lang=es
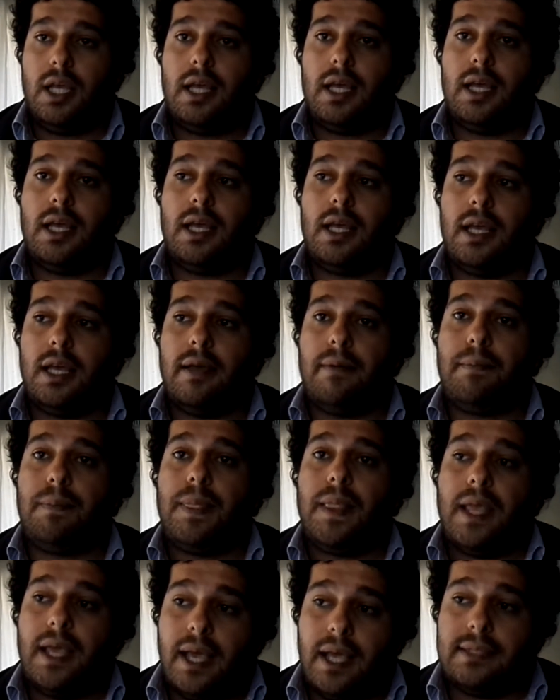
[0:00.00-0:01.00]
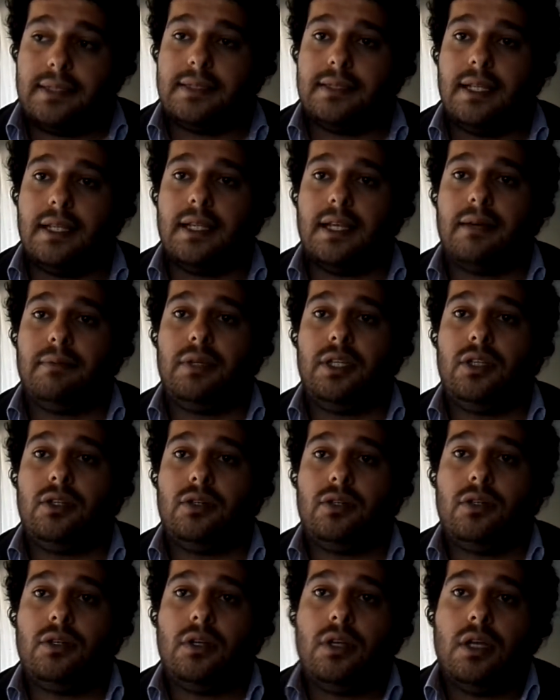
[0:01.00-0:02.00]
Eh, ese es el
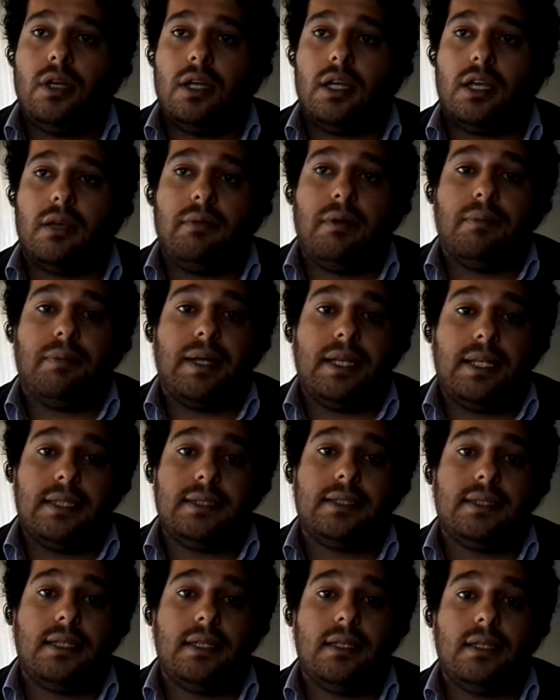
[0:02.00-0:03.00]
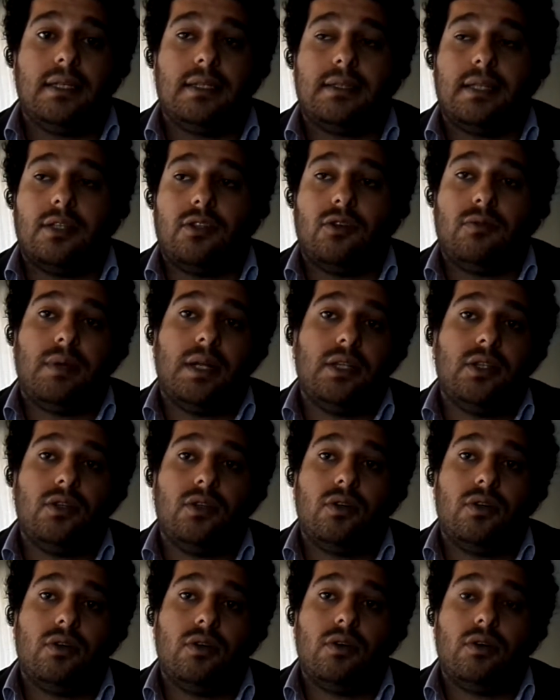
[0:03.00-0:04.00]
camino que me parece está
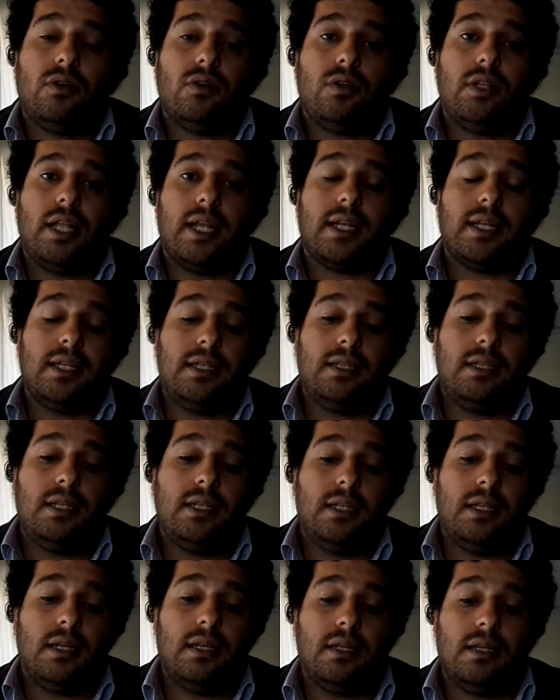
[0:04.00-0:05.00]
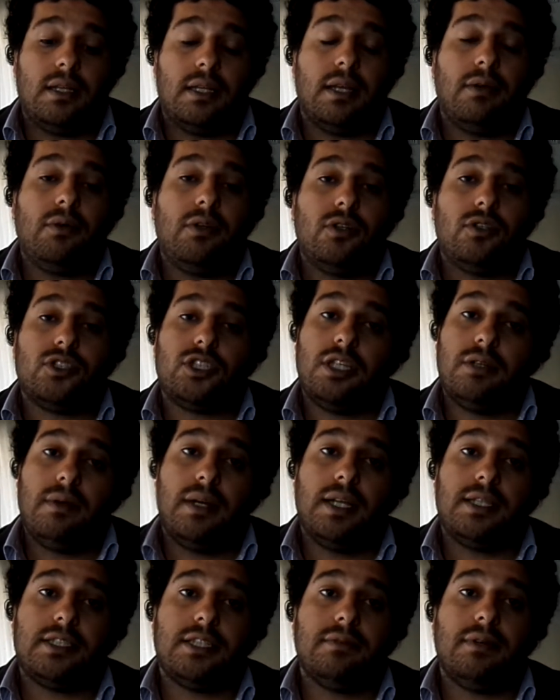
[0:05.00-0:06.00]
tomando la Argentina y que bueno,
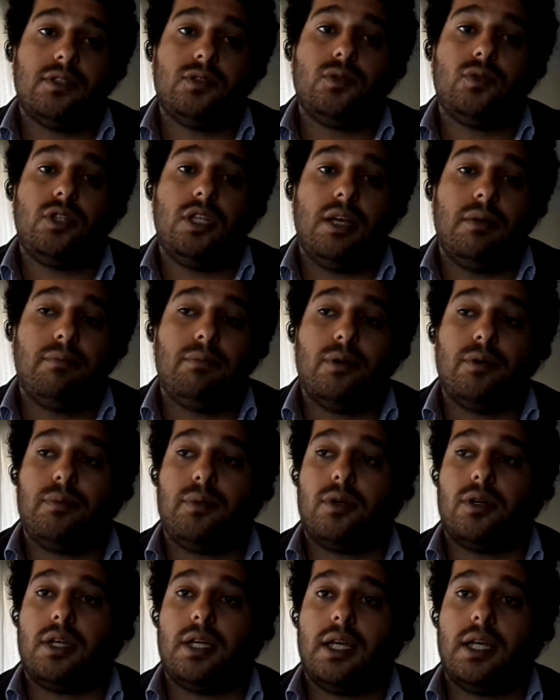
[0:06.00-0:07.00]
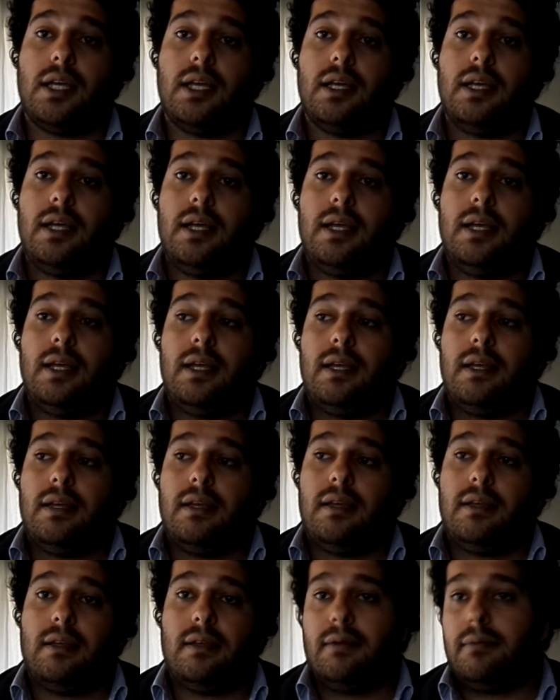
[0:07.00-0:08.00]
lleva, lleva su tiempo porque,
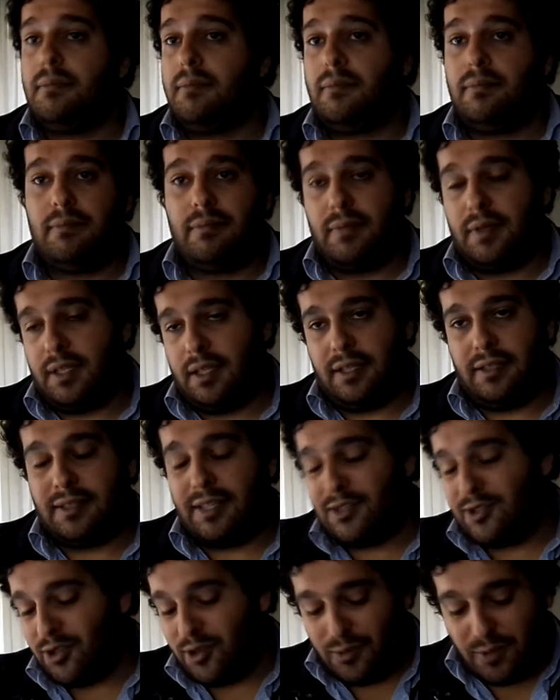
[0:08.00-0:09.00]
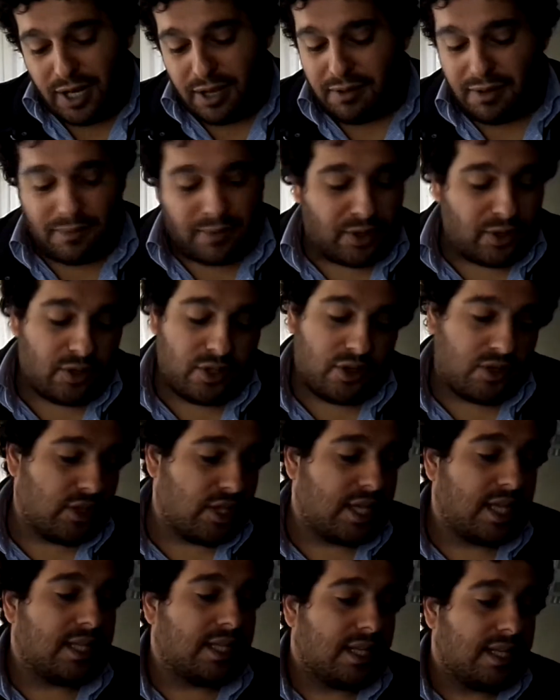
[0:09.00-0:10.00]
eh, y te soy breve, pero digo,
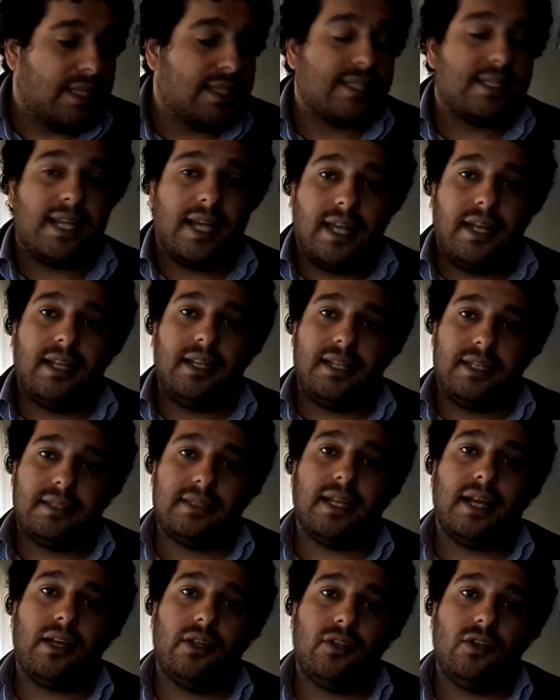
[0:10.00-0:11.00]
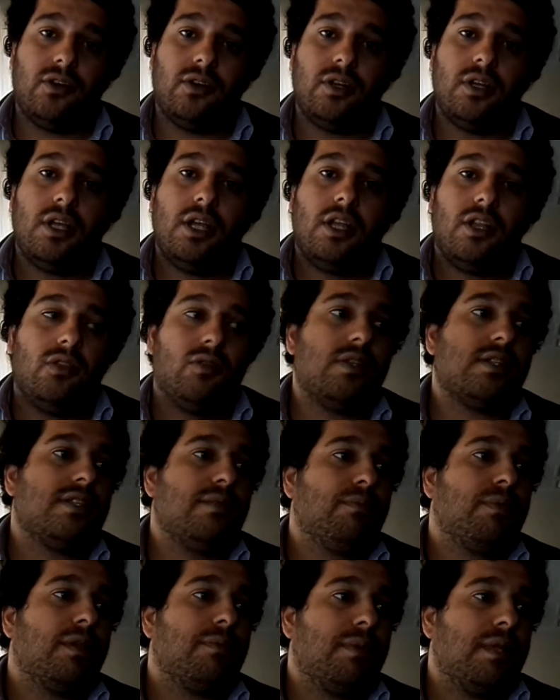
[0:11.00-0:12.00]
digitalizar el Estado no es
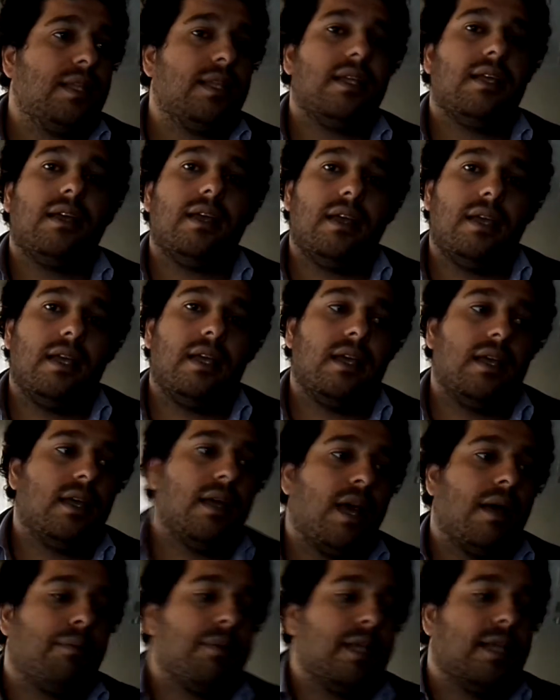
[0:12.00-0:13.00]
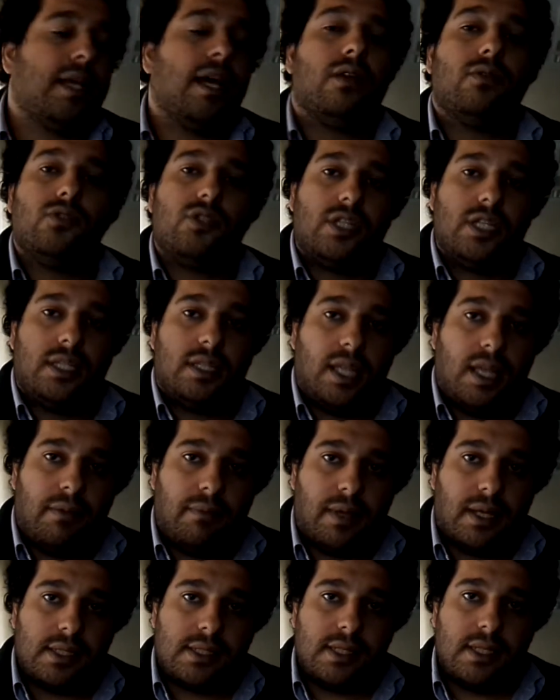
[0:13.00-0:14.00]
simplemente eh, aplicar un
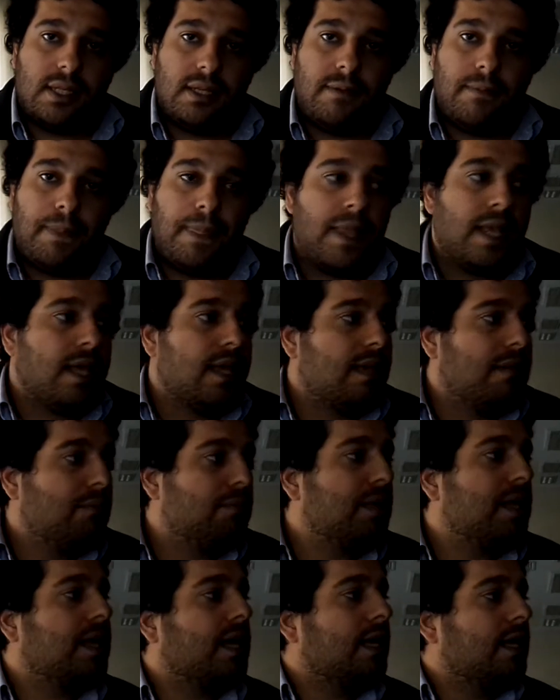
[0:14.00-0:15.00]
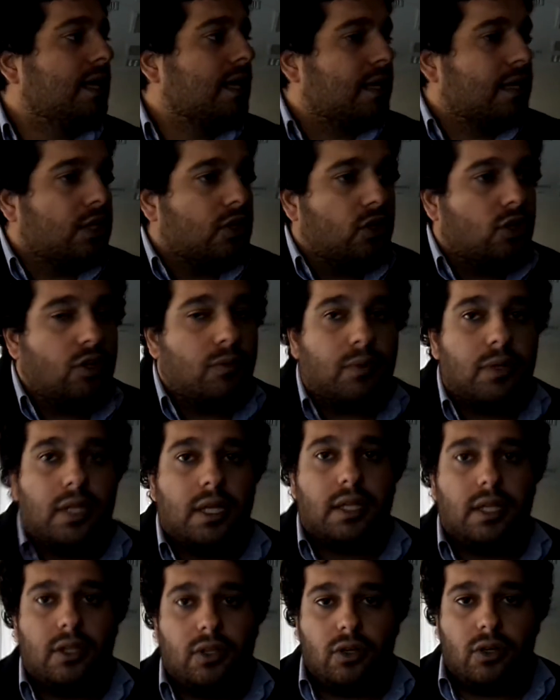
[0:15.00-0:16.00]
sistema, ¿sí? Implica ir escritorio por
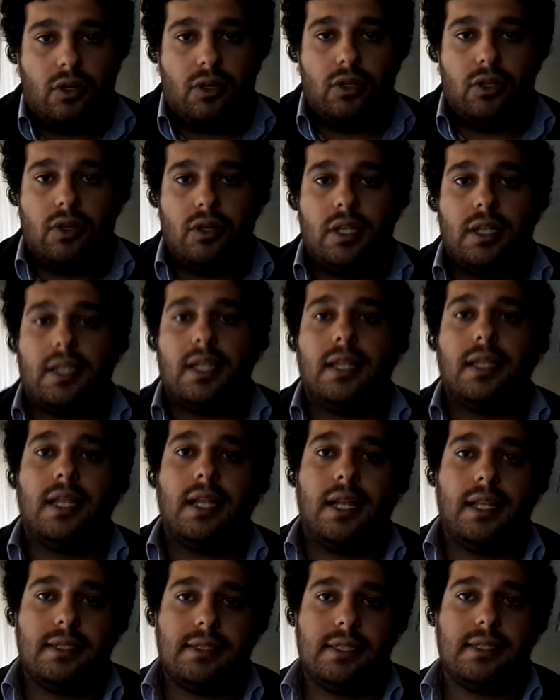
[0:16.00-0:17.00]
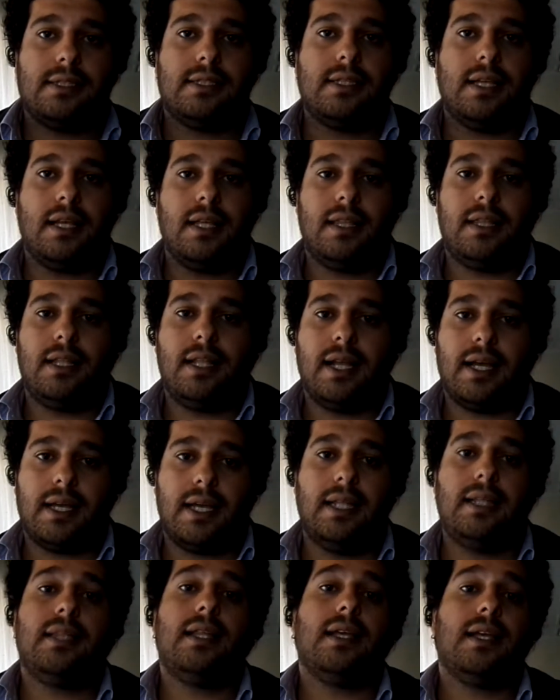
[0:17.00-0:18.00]
escritorio, entender las necesidades de la
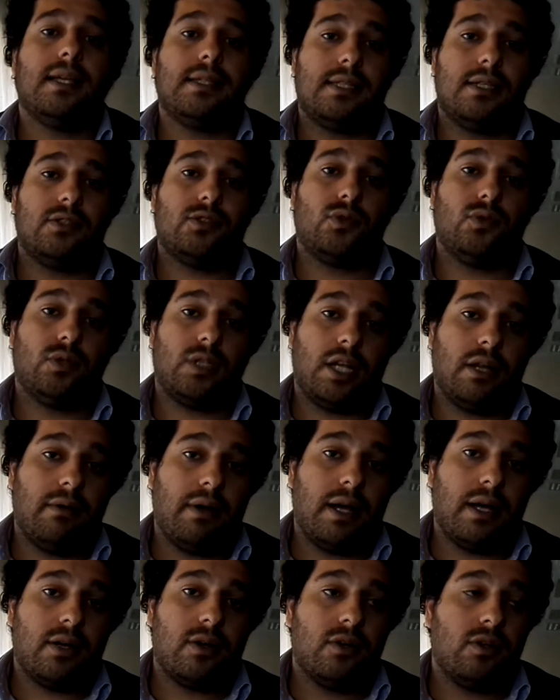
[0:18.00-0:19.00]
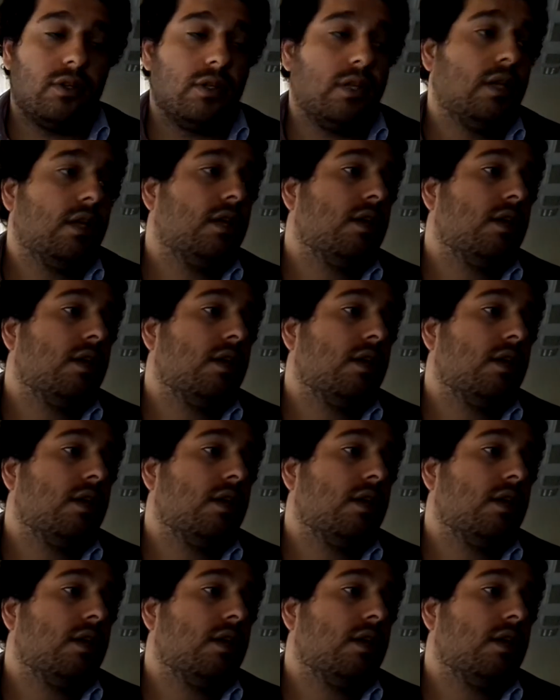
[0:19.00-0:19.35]
gente que hace sus trabajos